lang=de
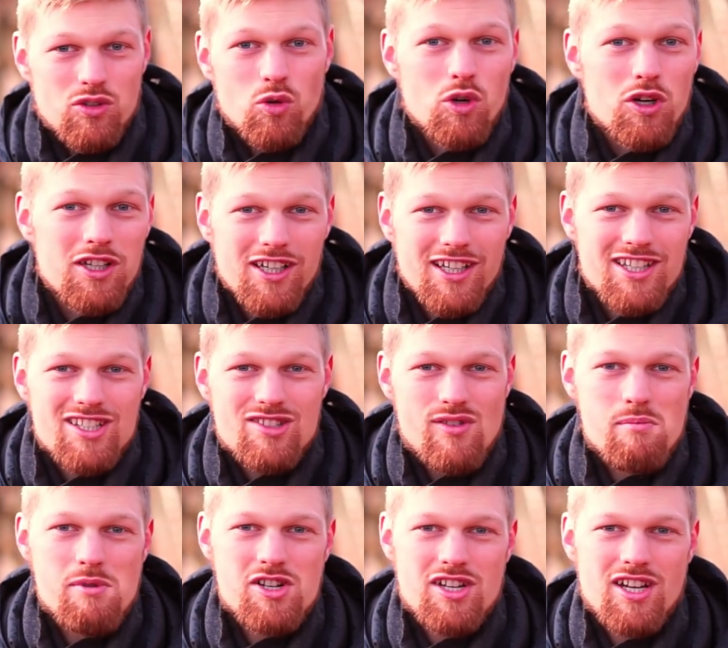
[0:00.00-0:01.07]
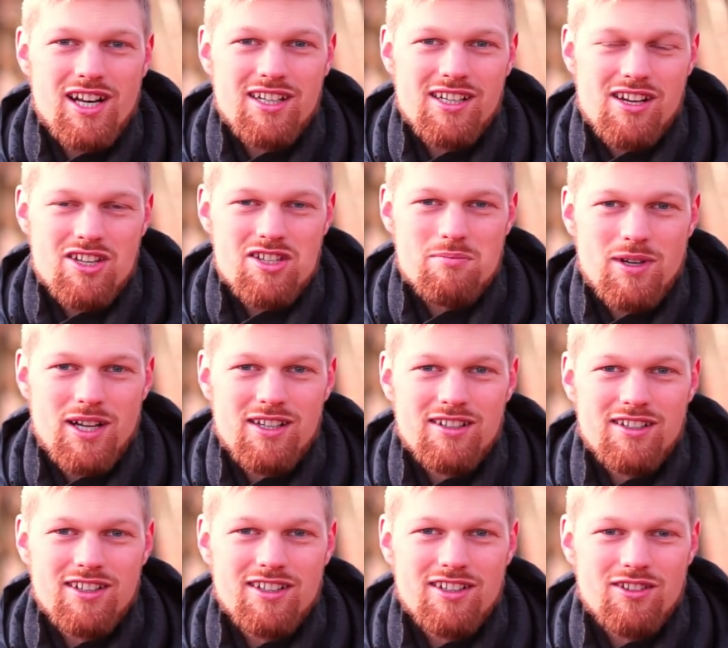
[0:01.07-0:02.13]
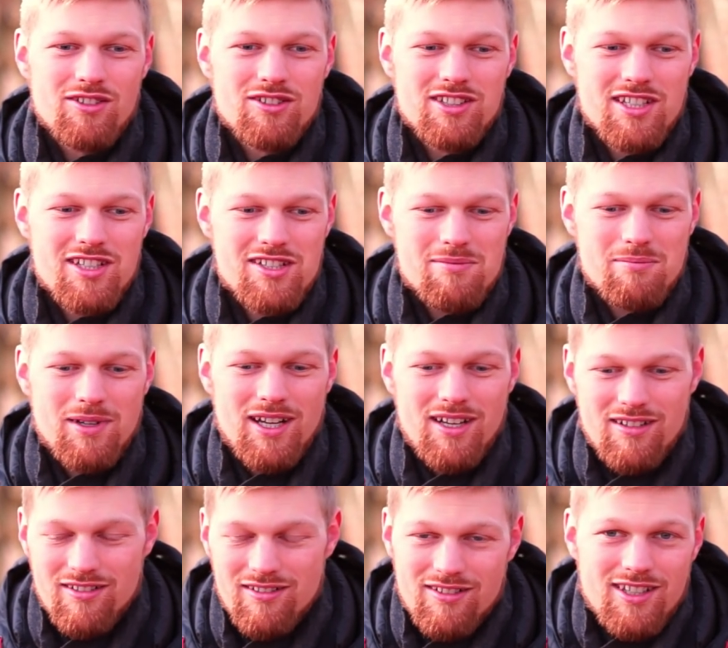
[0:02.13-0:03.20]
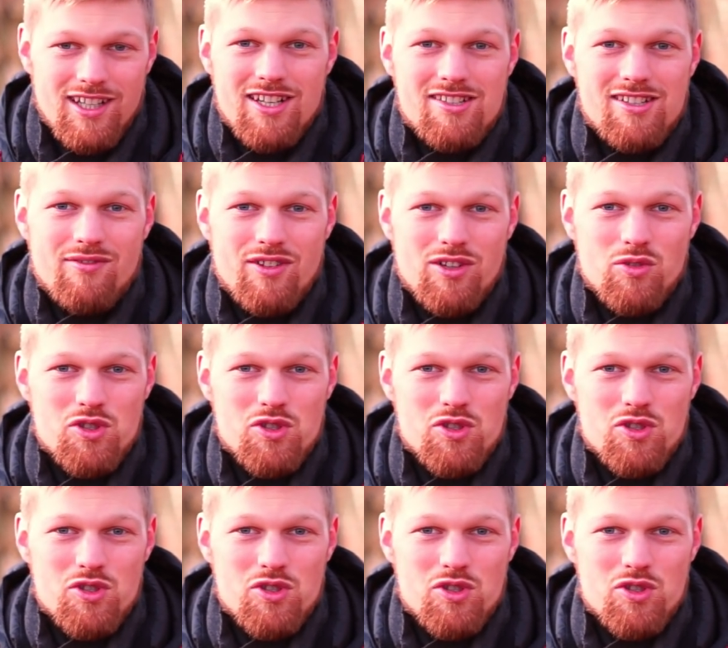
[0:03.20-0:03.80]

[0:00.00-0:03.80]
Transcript: dunkleren Zwiebelschalen nenne ich es mal. Und jedes Mal kann ich es einfach